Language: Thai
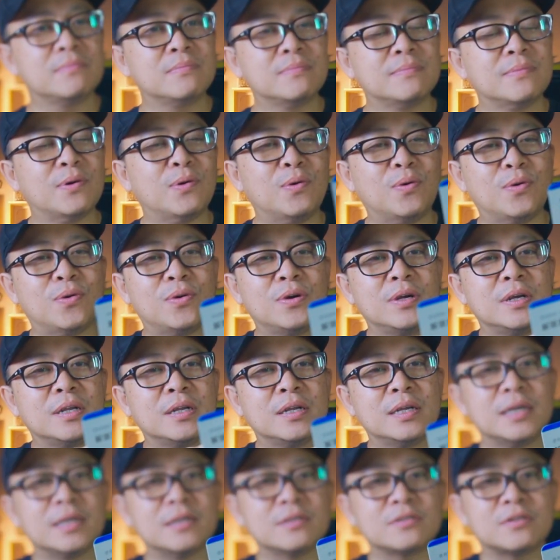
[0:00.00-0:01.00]
โห
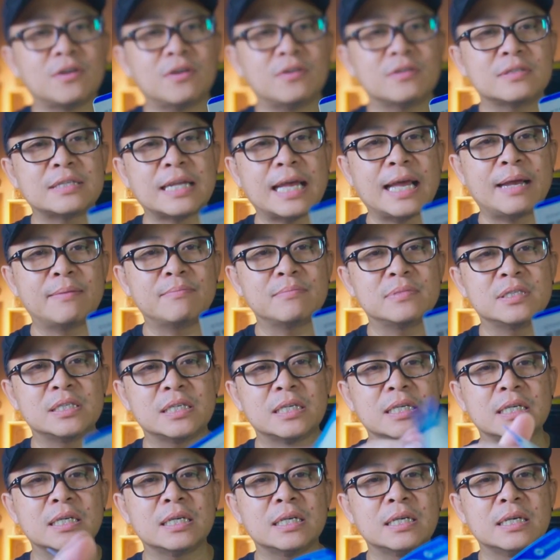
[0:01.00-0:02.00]
หนึ่งสองสาม
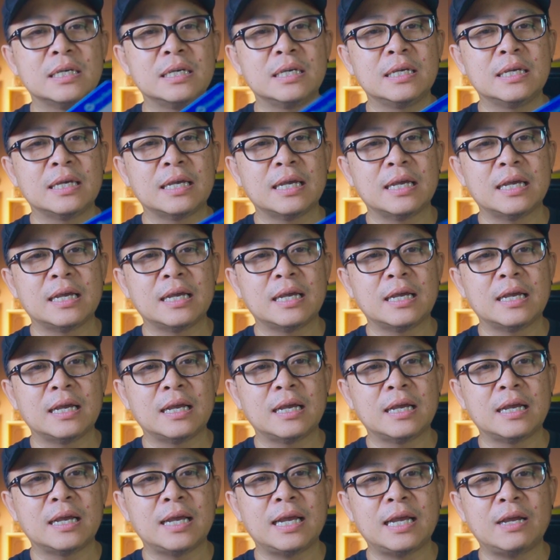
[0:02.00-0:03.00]
สี่
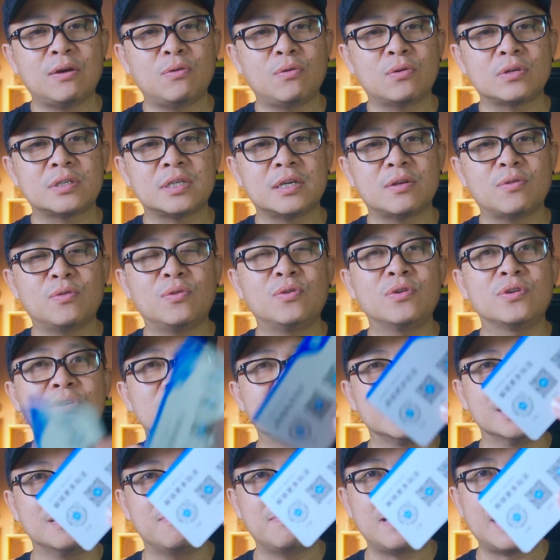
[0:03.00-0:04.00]
ห้าหกเจ็ดโอ้ เยอะ